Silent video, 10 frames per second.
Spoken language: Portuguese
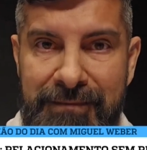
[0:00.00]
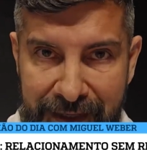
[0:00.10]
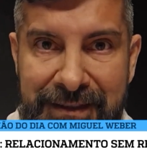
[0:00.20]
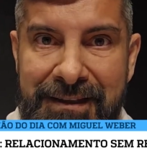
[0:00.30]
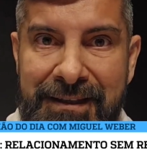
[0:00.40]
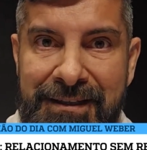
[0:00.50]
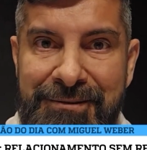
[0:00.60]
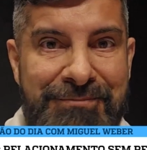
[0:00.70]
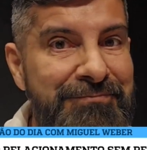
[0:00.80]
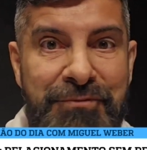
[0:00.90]
Tá
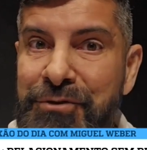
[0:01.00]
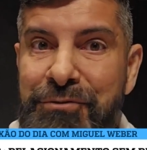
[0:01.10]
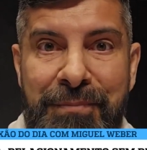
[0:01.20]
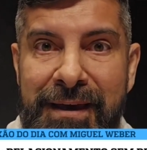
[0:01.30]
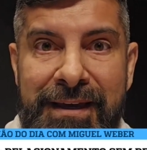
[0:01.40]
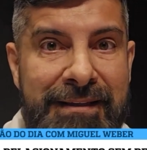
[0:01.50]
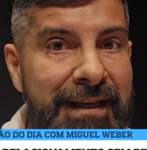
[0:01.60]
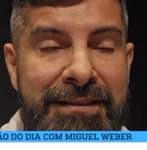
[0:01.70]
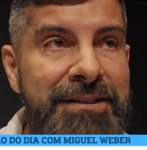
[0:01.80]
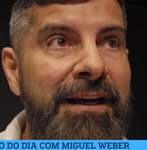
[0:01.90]
entendendo? Tudo bem,
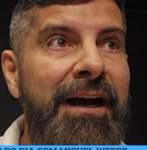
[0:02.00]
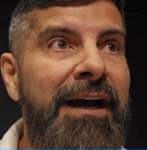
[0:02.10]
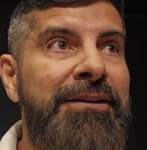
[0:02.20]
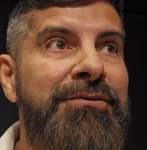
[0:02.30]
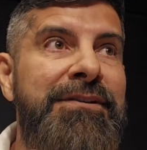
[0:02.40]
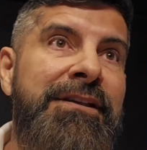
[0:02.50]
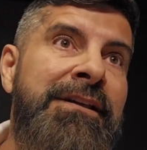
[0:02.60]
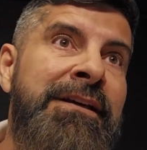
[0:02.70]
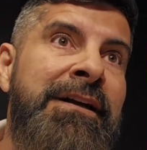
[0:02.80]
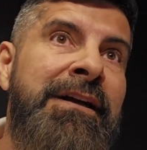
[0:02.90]
nada de errado
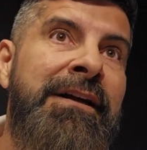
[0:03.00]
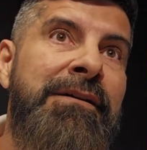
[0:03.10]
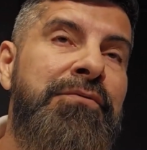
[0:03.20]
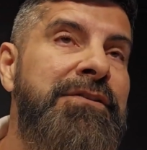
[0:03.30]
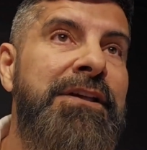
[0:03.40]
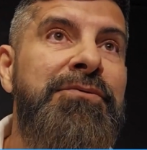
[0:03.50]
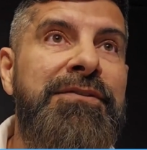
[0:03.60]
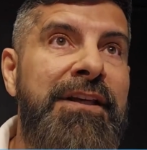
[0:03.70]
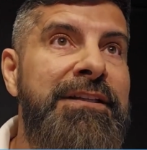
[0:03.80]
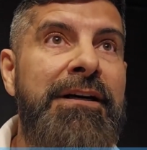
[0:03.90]
se você não
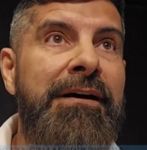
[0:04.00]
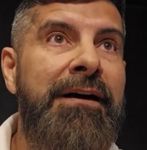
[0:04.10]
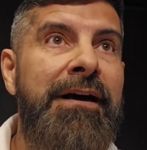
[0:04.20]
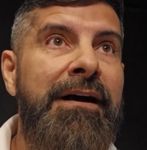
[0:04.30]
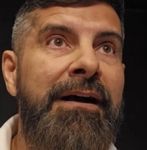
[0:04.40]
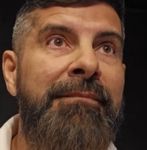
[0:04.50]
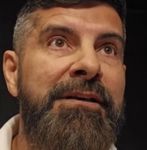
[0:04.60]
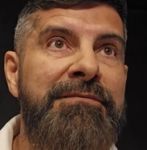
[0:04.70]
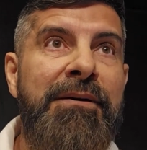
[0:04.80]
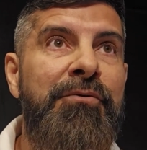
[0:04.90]
sente a, a
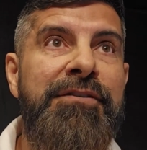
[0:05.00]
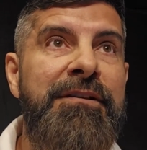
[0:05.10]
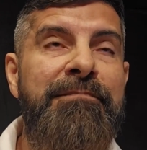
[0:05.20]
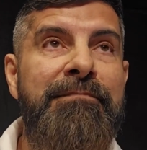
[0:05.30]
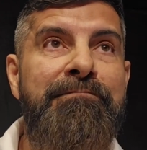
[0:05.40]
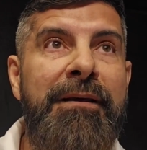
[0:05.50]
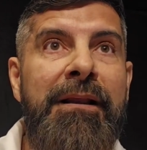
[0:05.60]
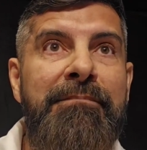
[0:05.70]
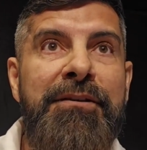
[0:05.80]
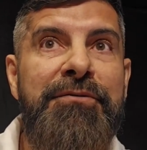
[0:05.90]
mesma coisa
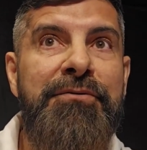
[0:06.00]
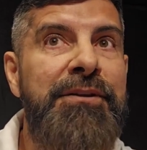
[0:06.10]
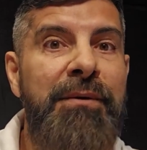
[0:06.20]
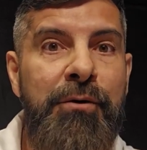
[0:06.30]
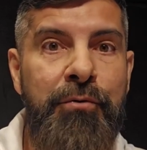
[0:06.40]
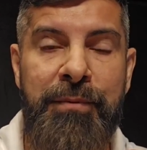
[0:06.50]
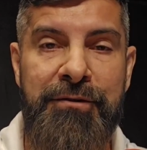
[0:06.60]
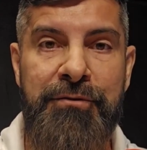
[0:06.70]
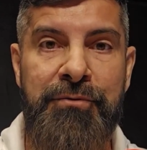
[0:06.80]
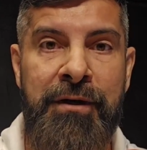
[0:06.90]
pela pessoa, não é culpa
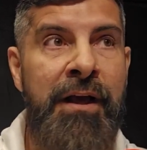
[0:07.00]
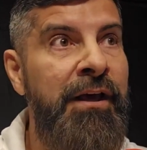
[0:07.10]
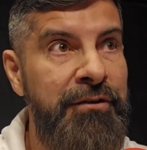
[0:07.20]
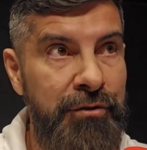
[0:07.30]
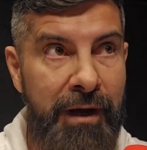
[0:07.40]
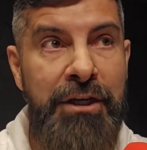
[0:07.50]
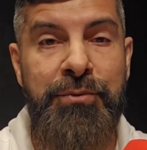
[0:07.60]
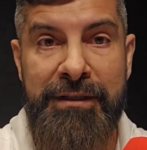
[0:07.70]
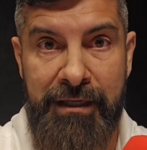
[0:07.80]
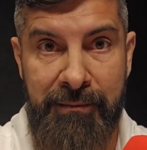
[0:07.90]
sua. Só
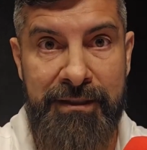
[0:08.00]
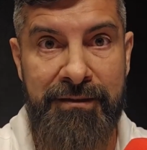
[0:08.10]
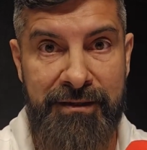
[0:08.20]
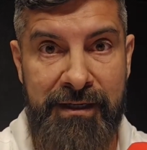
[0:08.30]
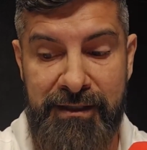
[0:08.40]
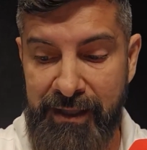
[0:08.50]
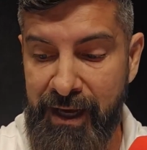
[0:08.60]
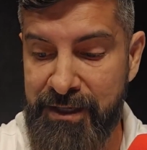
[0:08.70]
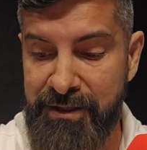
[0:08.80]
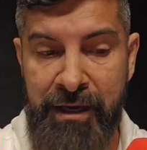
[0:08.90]
acho uma tremenda
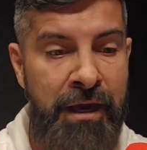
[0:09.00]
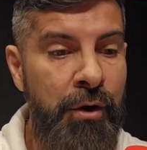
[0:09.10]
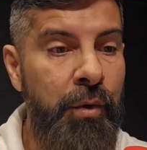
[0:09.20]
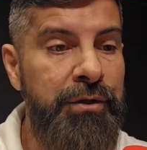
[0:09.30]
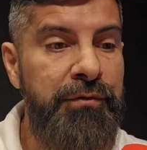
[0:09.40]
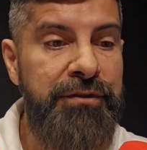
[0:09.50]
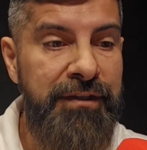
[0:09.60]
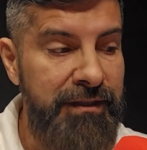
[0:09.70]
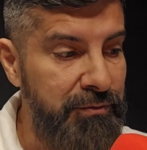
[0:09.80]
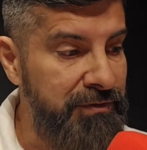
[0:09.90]
sacanagem quando
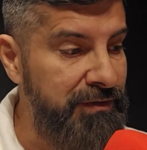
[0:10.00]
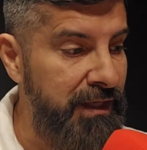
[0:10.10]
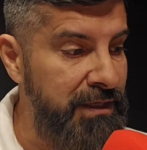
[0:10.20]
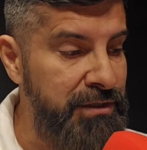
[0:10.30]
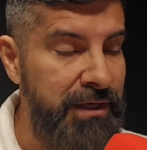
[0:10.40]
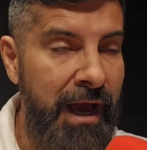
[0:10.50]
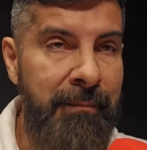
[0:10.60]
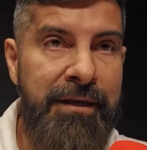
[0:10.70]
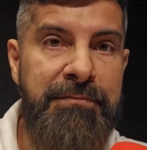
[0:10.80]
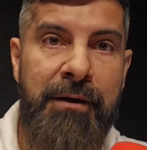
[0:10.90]
você não sente a
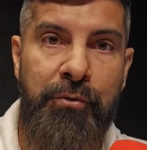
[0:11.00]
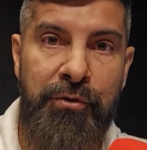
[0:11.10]
mesma